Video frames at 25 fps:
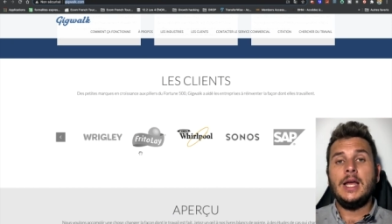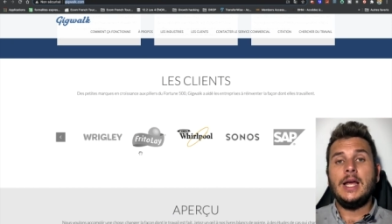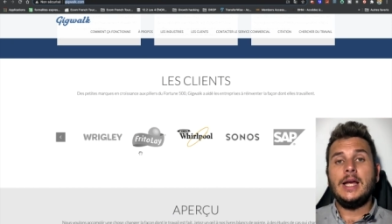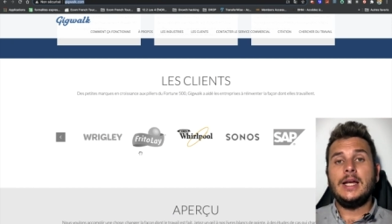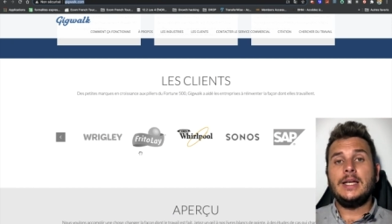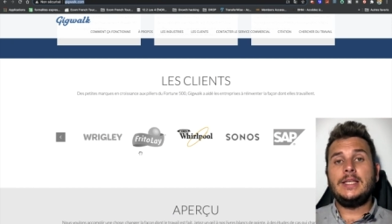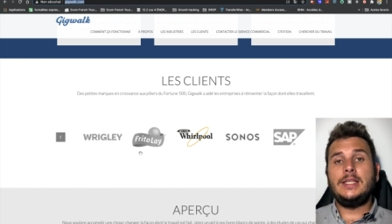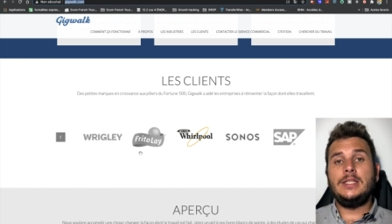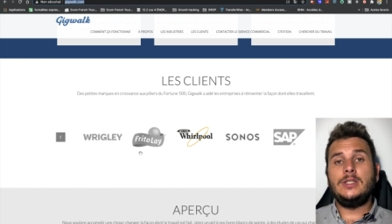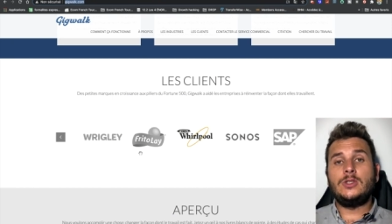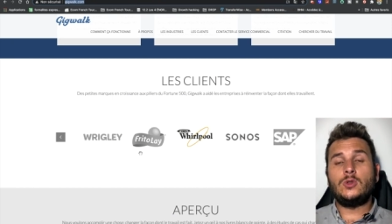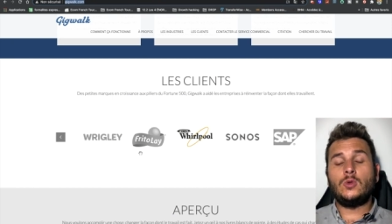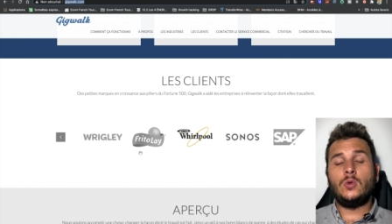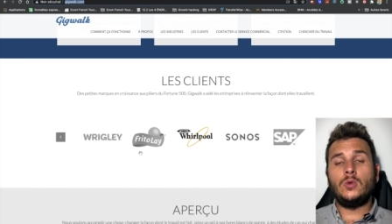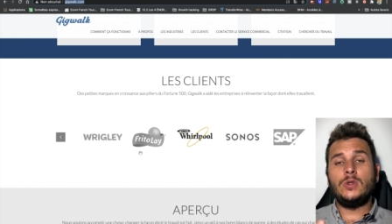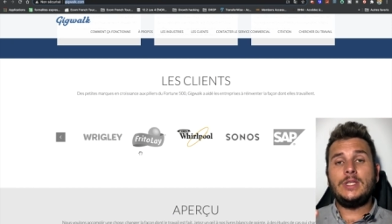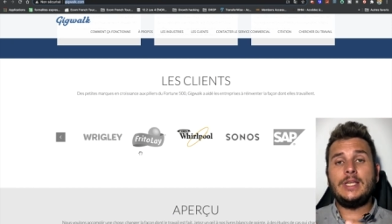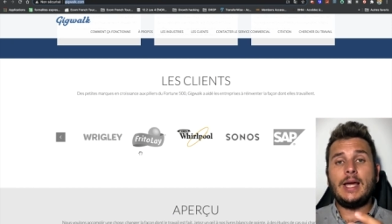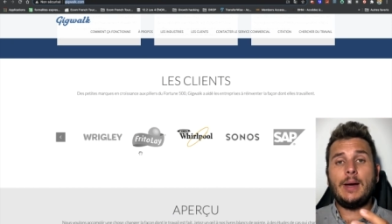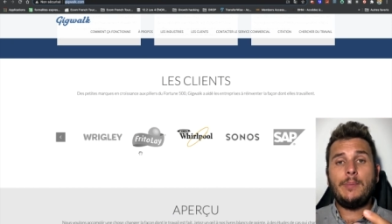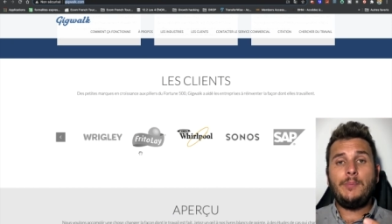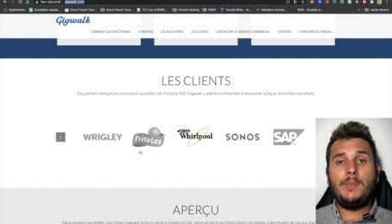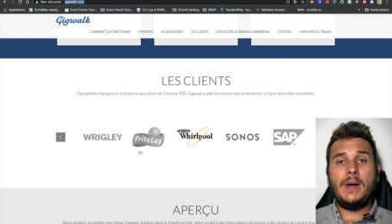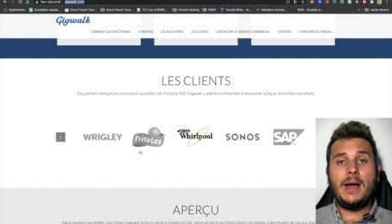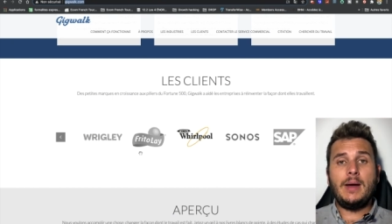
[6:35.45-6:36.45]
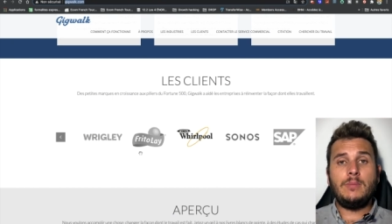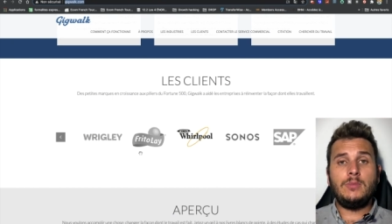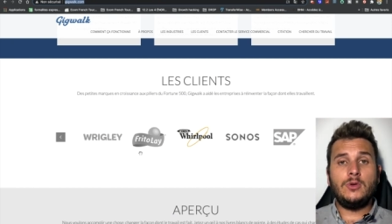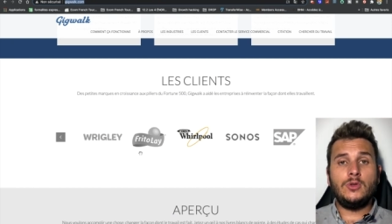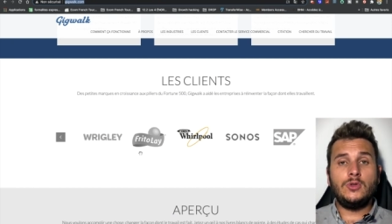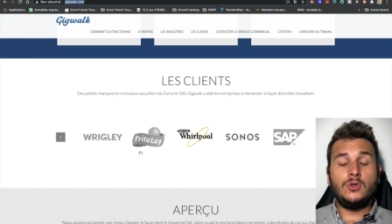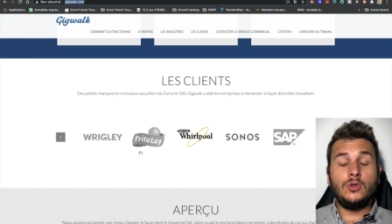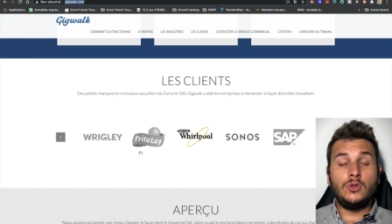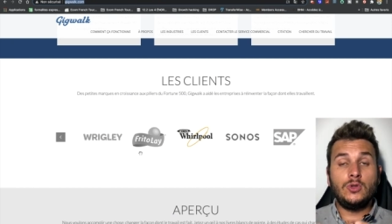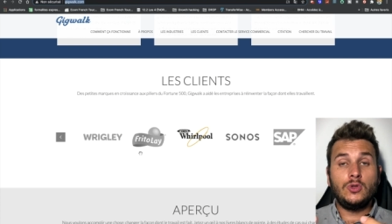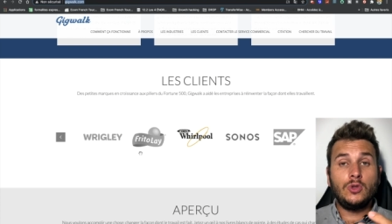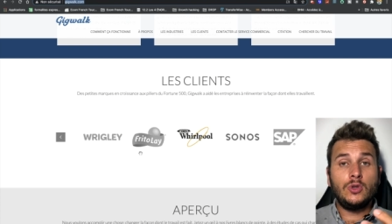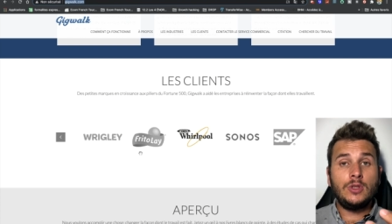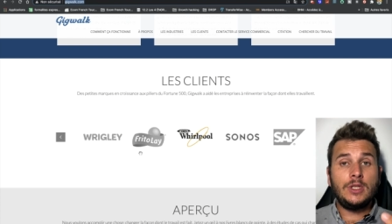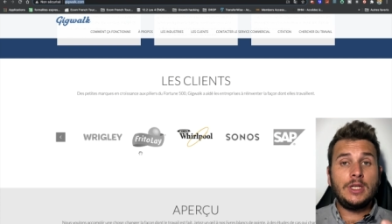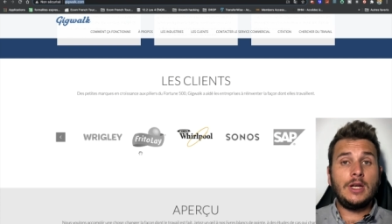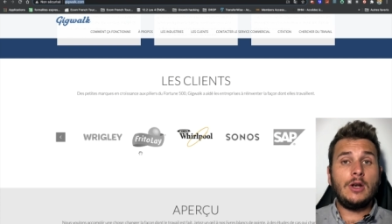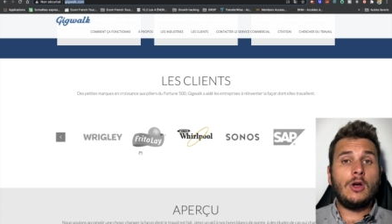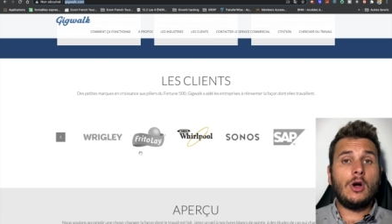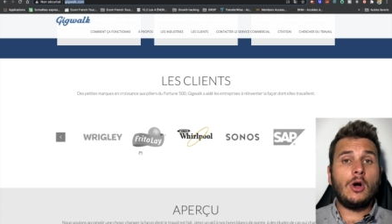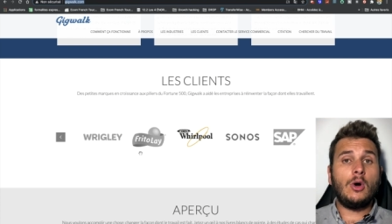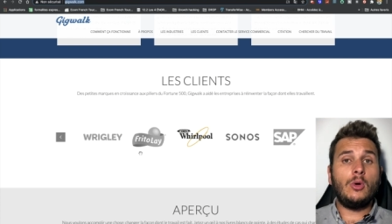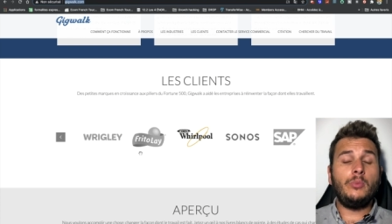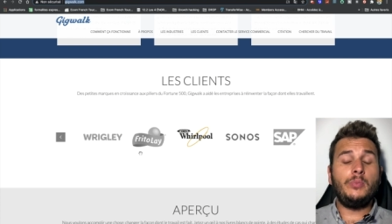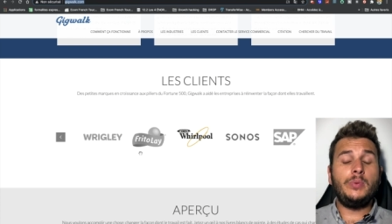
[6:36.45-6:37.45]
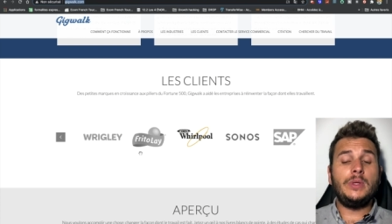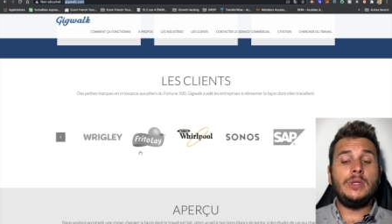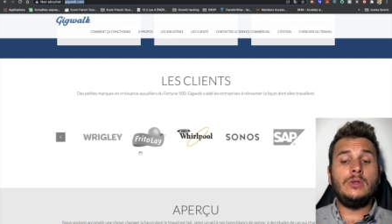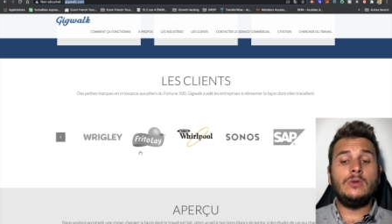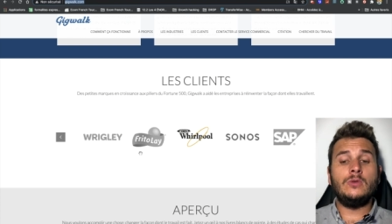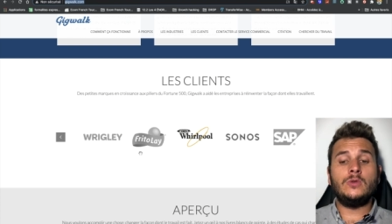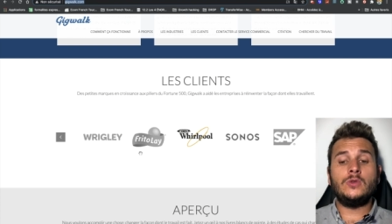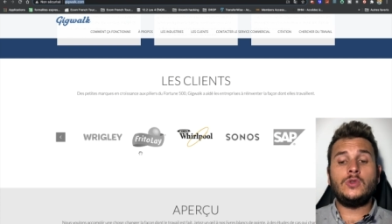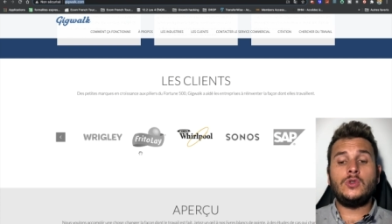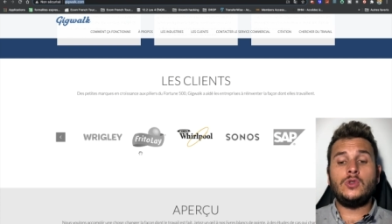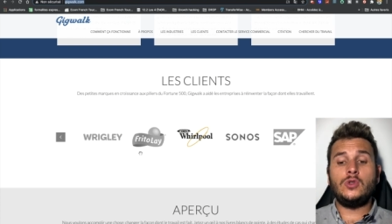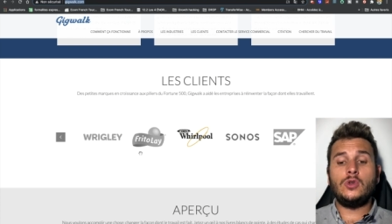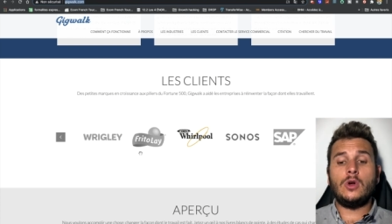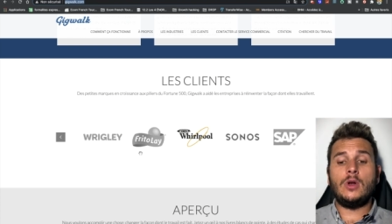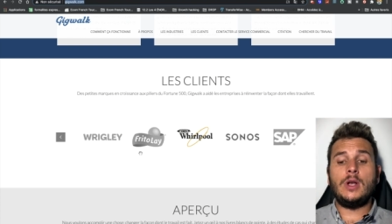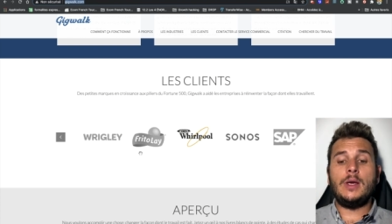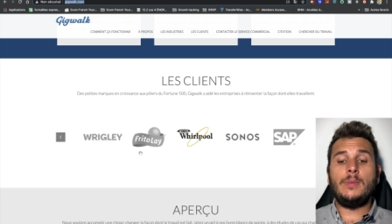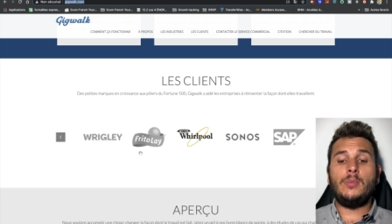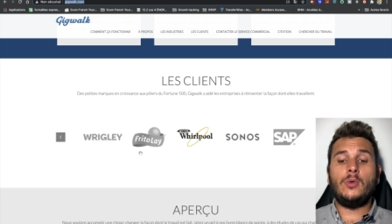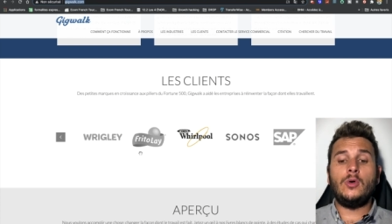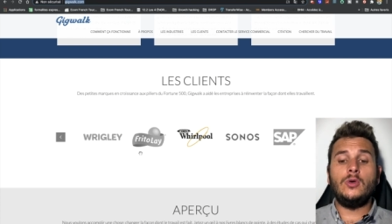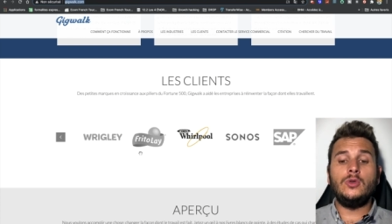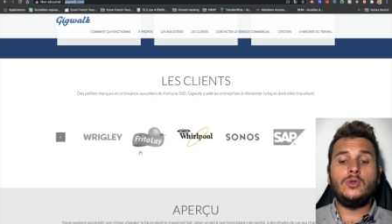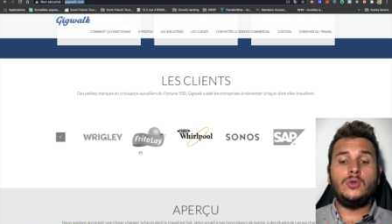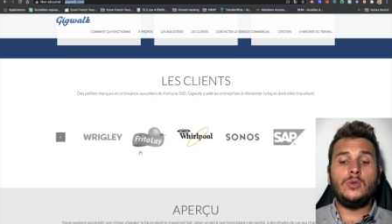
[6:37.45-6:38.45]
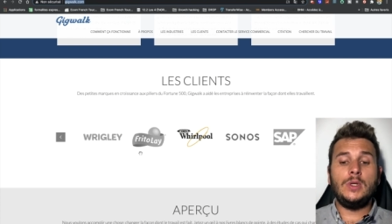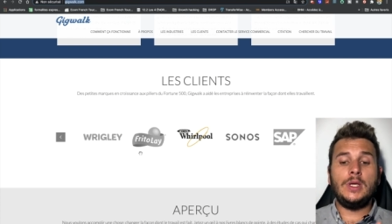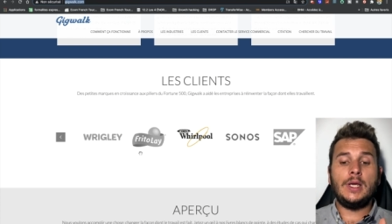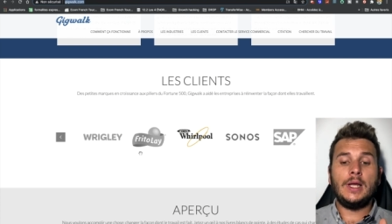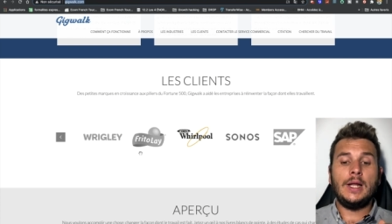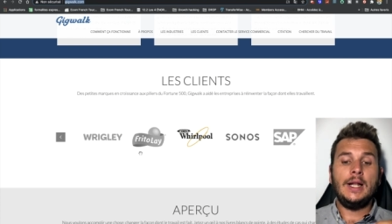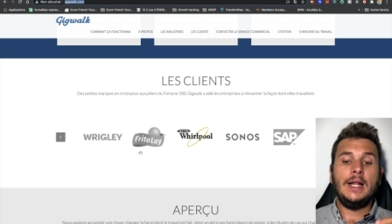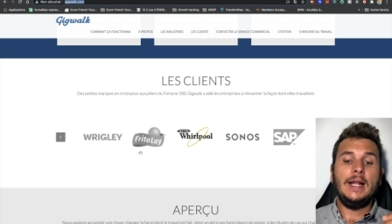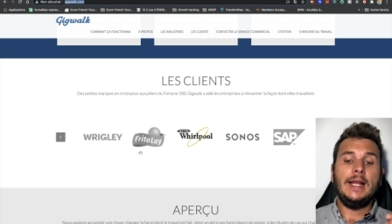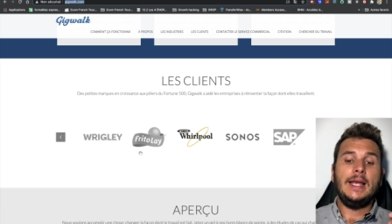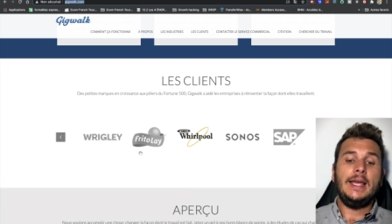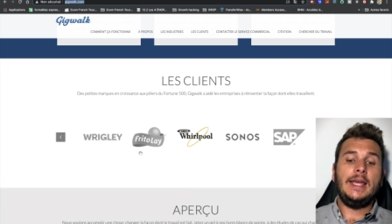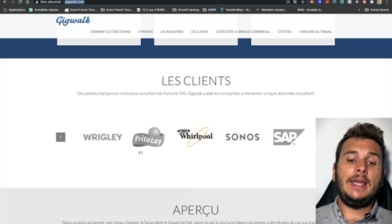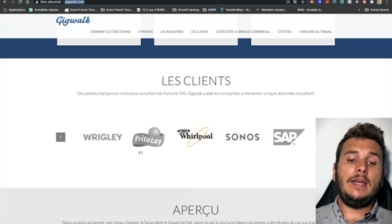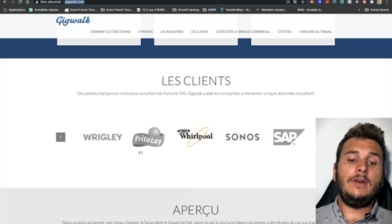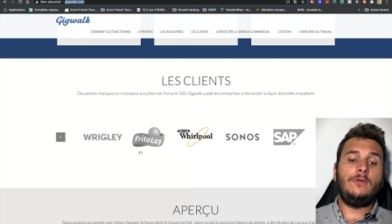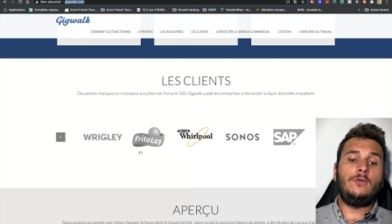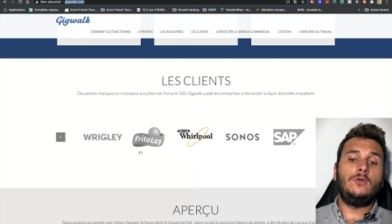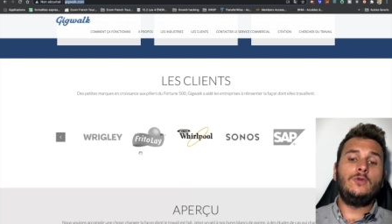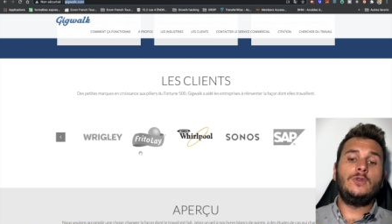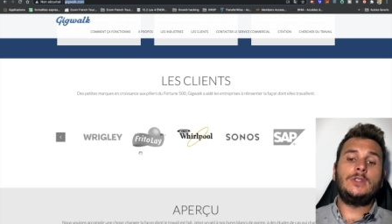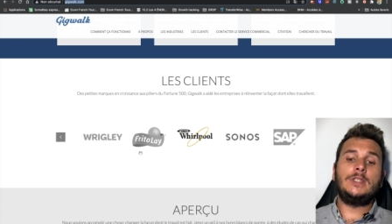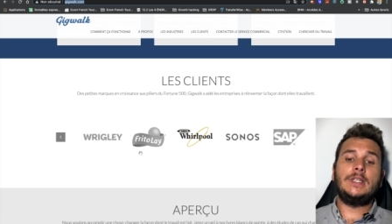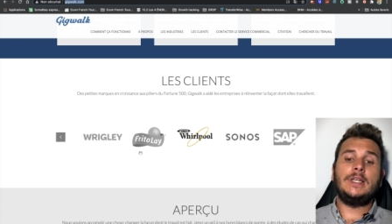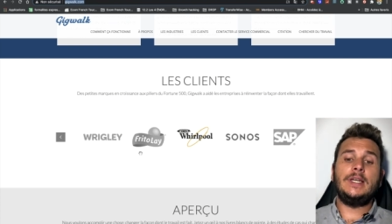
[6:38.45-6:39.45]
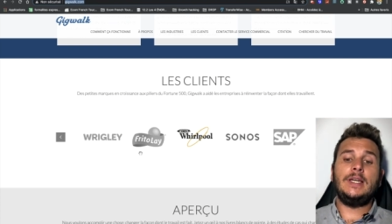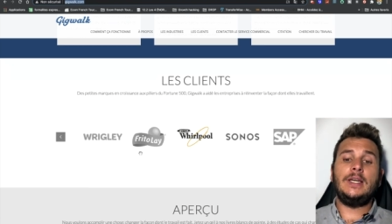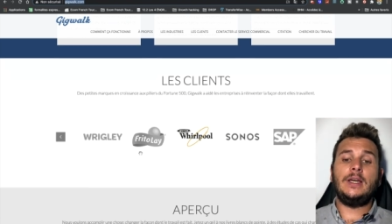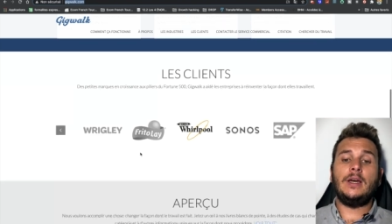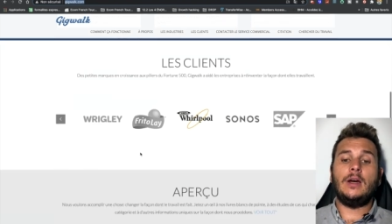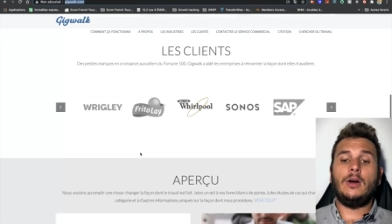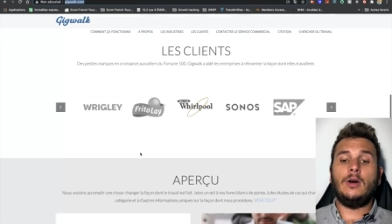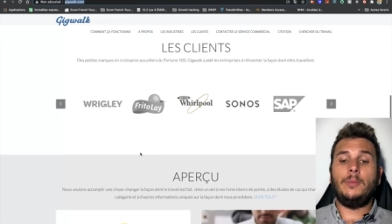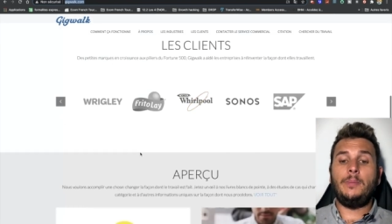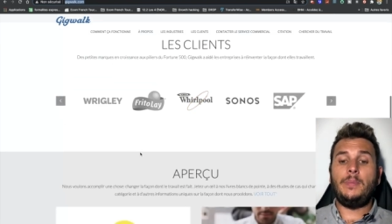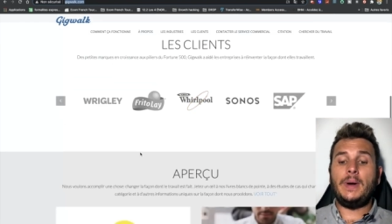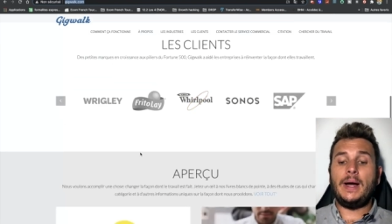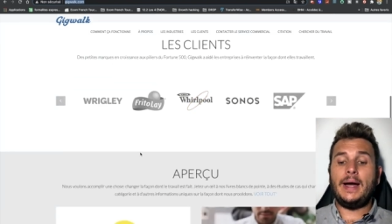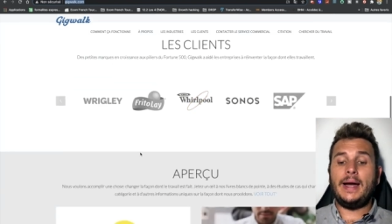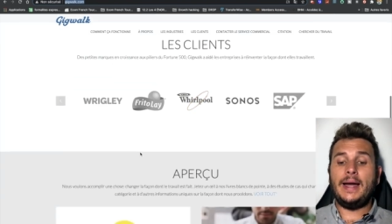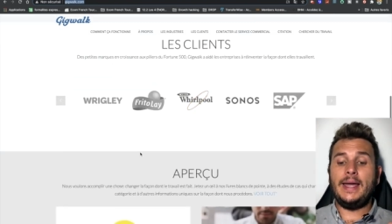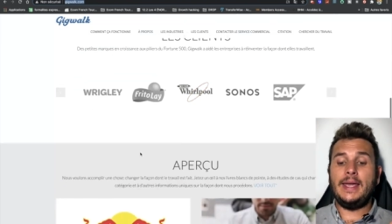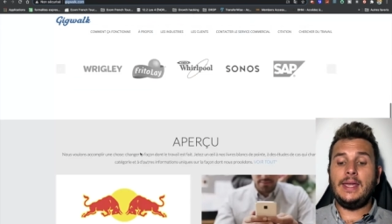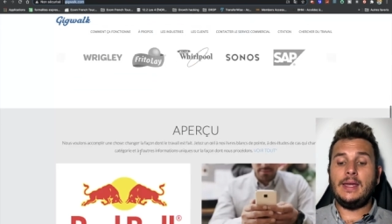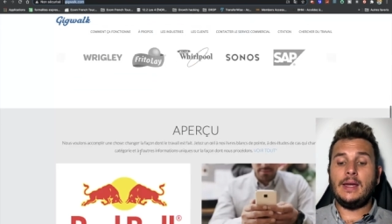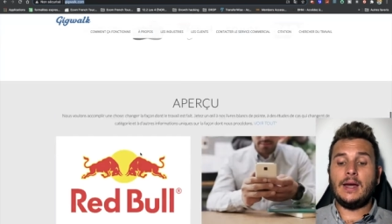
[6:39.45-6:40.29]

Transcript: qui seront capables de donner leur opinion sur les produits et vous serez pareil